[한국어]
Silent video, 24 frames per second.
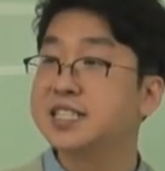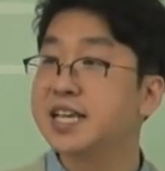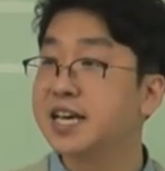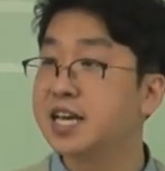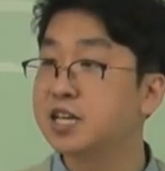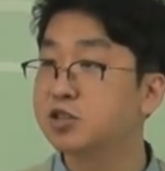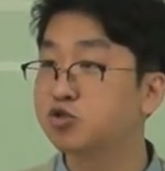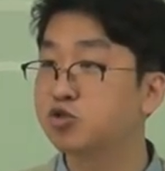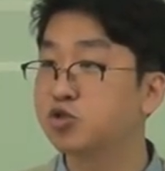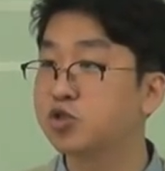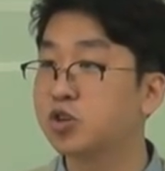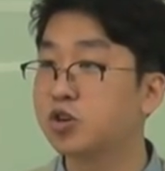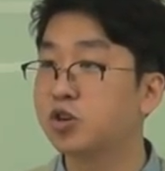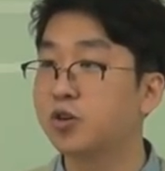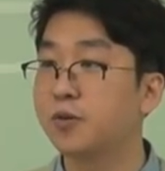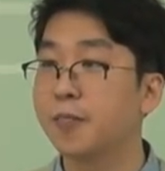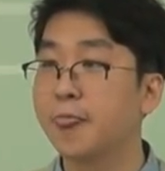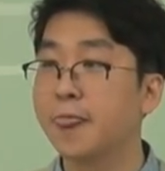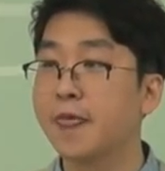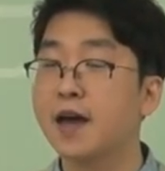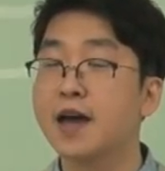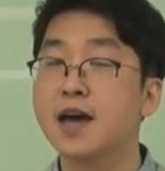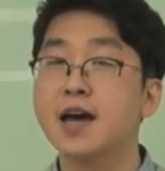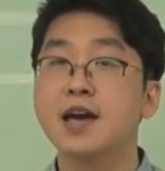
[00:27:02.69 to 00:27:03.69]
생해주죠.
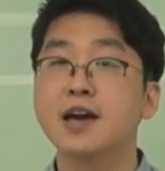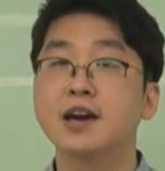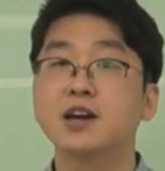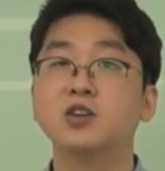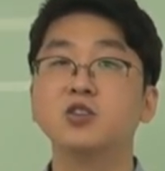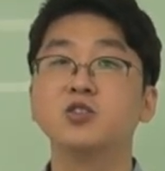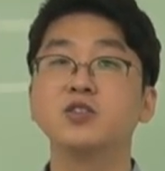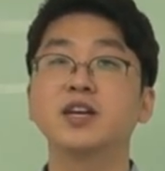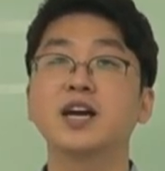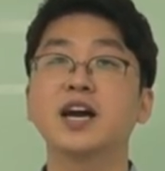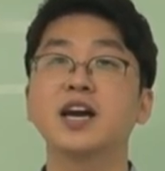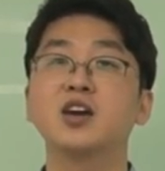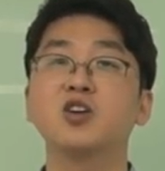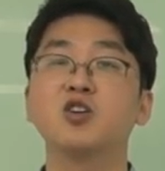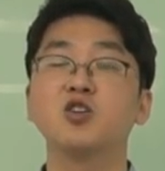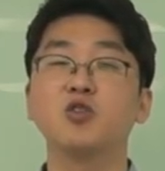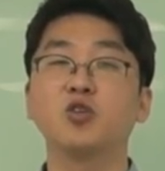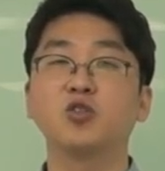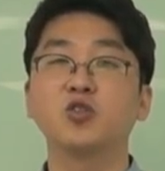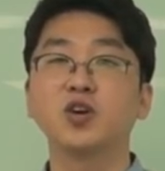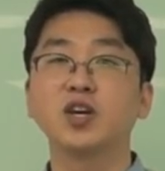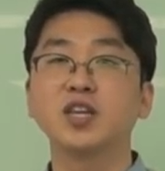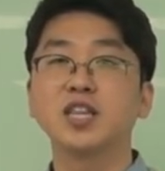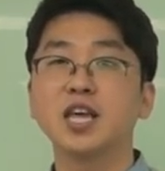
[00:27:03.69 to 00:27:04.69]
그러니까 이건
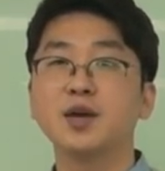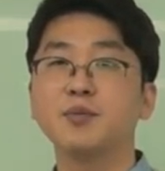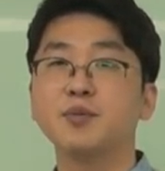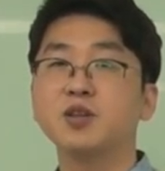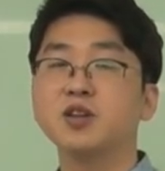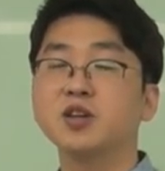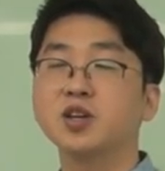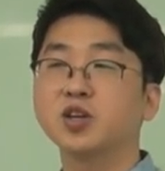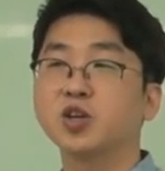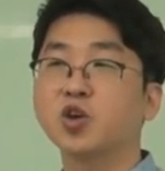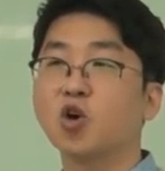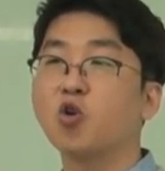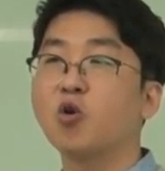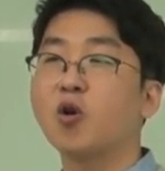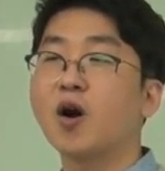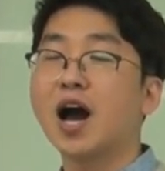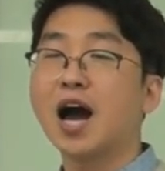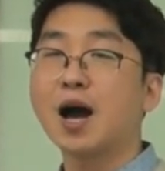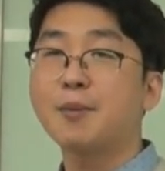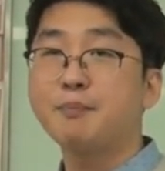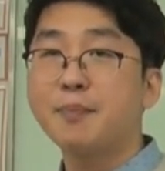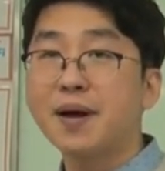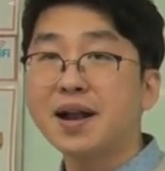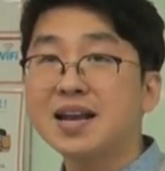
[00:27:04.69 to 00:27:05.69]
어떻게 되냐면은
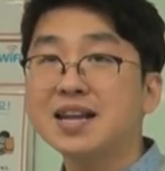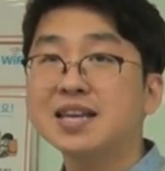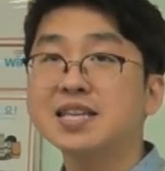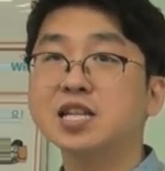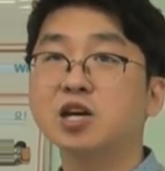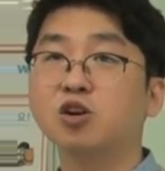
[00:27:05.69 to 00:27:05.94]
결과가 빨리